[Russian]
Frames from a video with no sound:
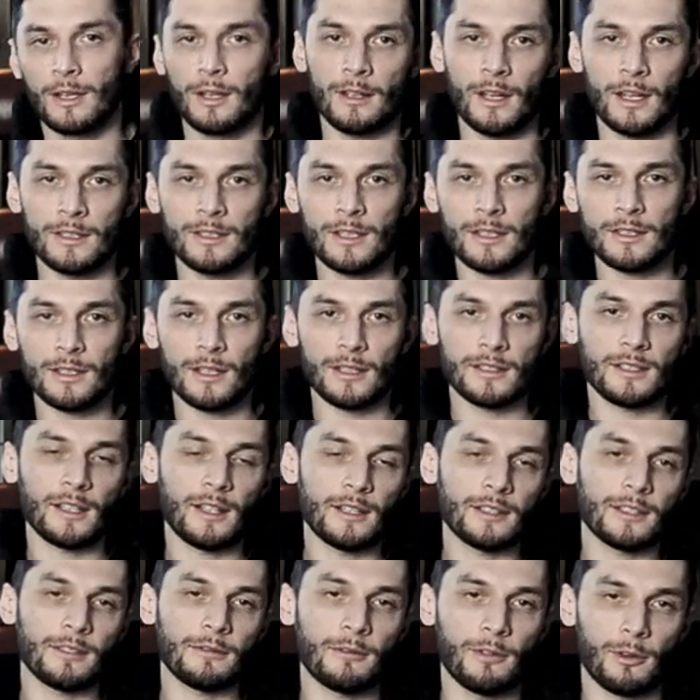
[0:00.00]
Отец
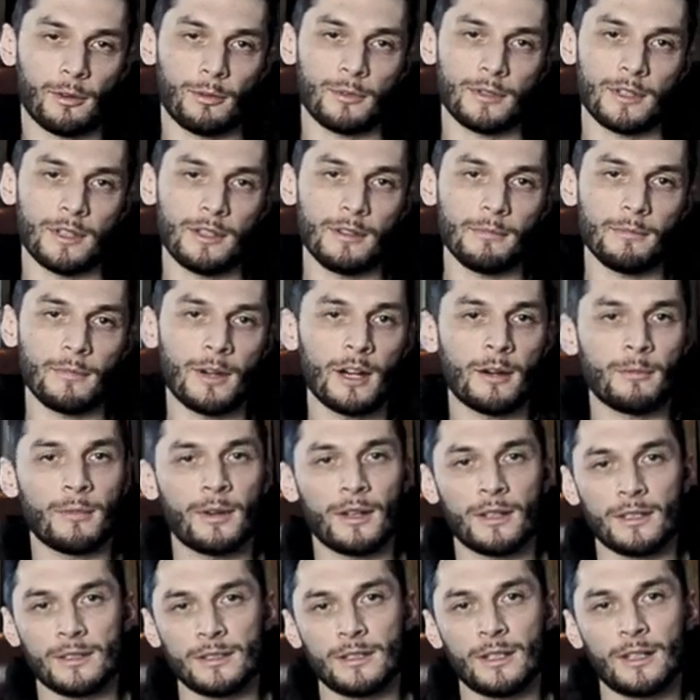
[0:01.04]
остался в Грузии,
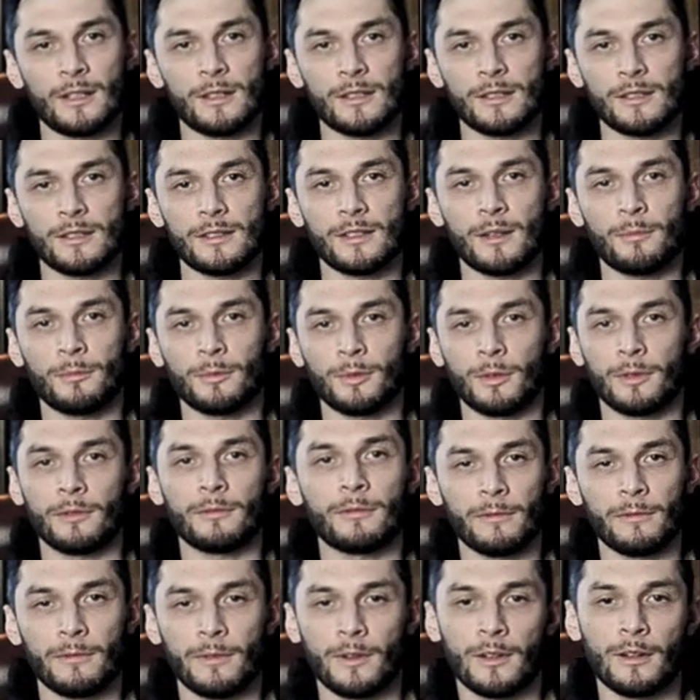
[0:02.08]
мама осталась со мной
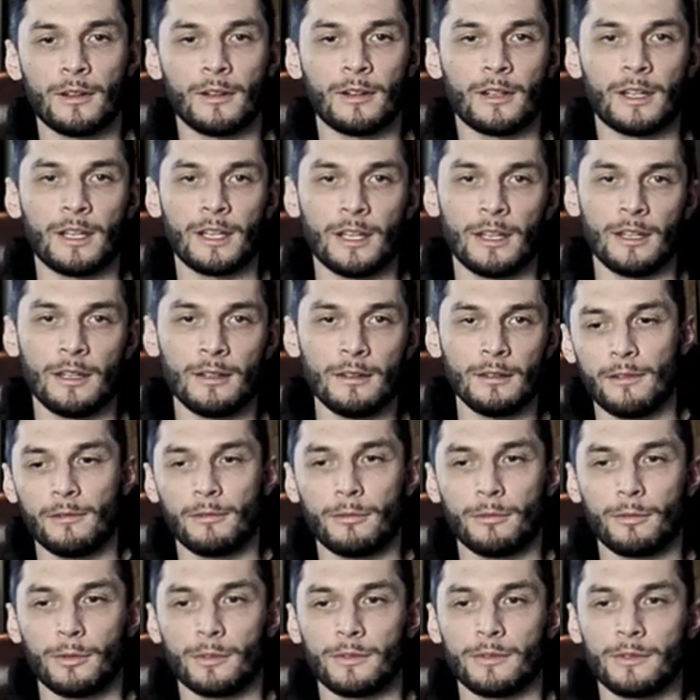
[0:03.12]
в Риге.
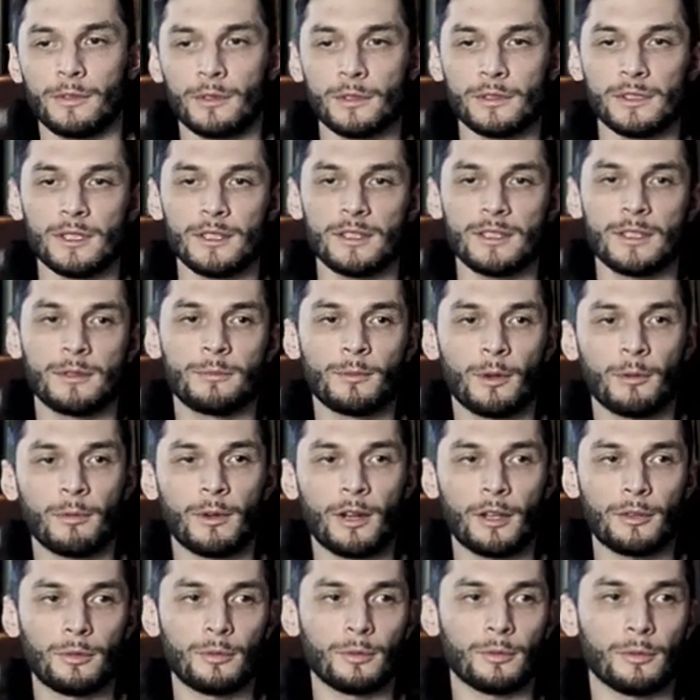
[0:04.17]
Вот. В 97 м
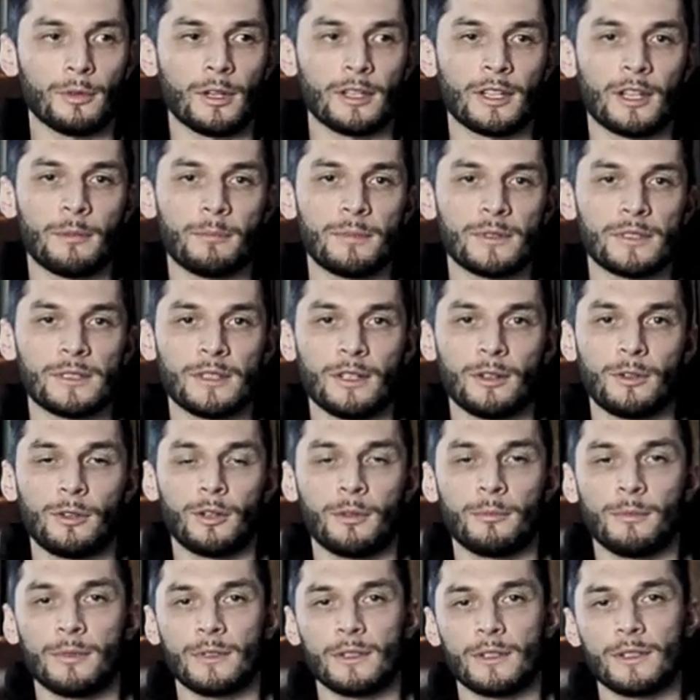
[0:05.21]
году она
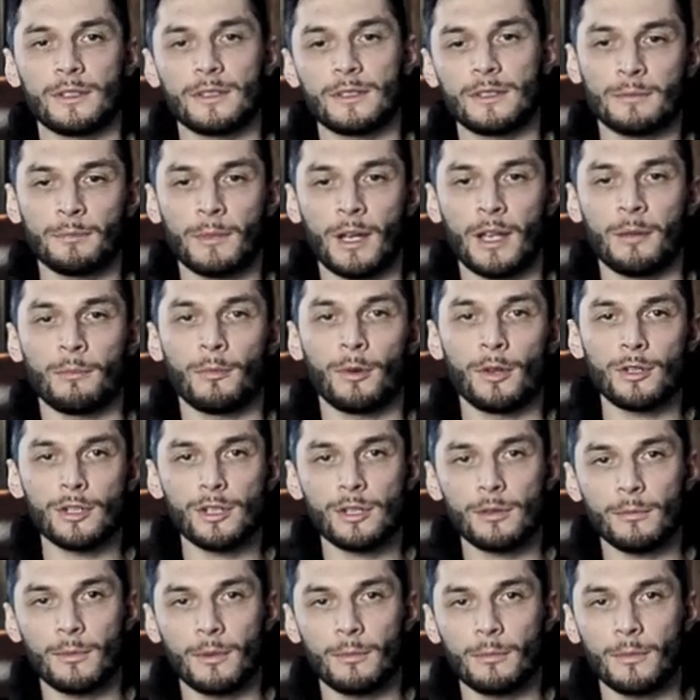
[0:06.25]
познакомилась с моим
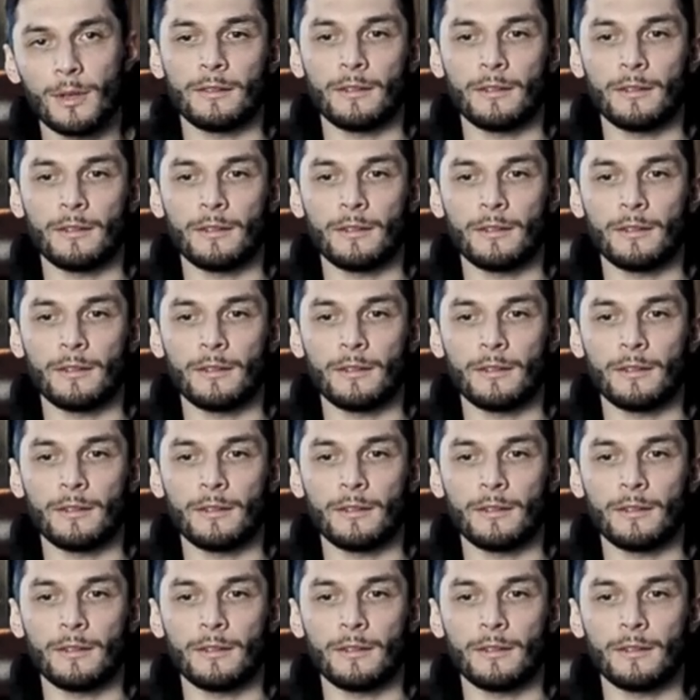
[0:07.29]
отчимом,